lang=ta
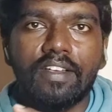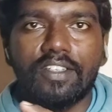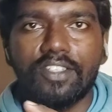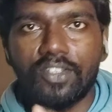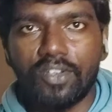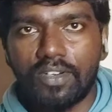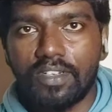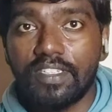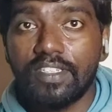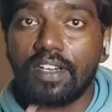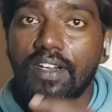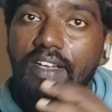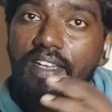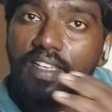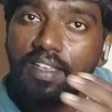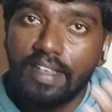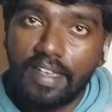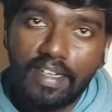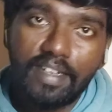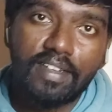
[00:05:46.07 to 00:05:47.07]
ஷோர் ஷார்ட்
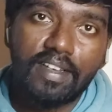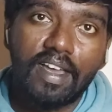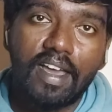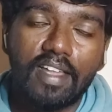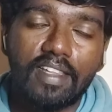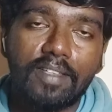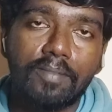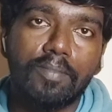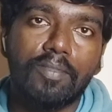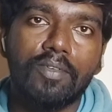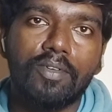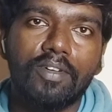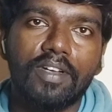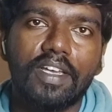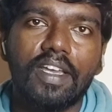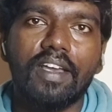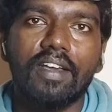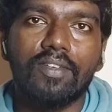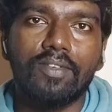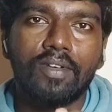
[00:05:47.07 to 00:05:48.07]
ஹிட் அது
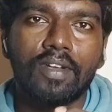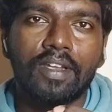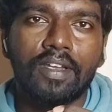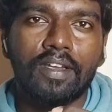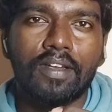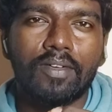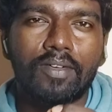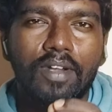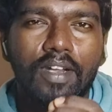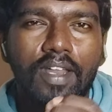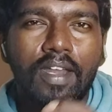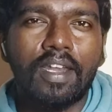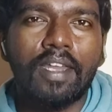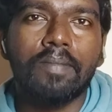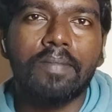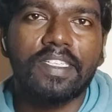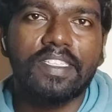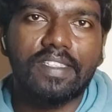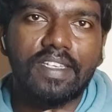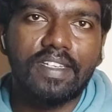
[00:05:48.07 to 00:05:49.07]
போக ஒரு ஒரு நல்ல
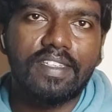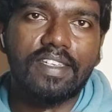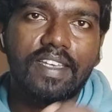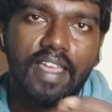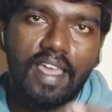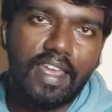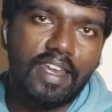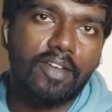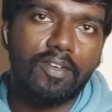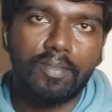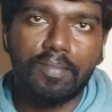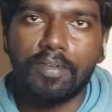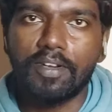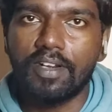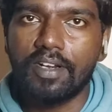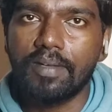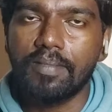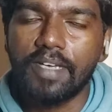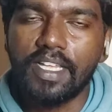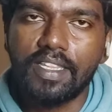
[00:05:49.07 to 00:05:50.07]
மெசேஜை கேரி அவுட்
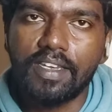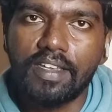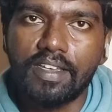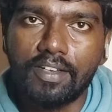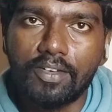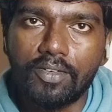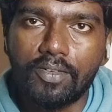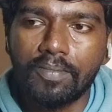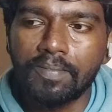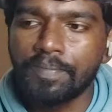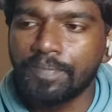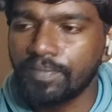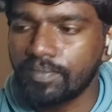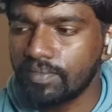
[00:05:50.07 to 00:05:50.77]
பண்ணுற மாதிரி இருக்கும்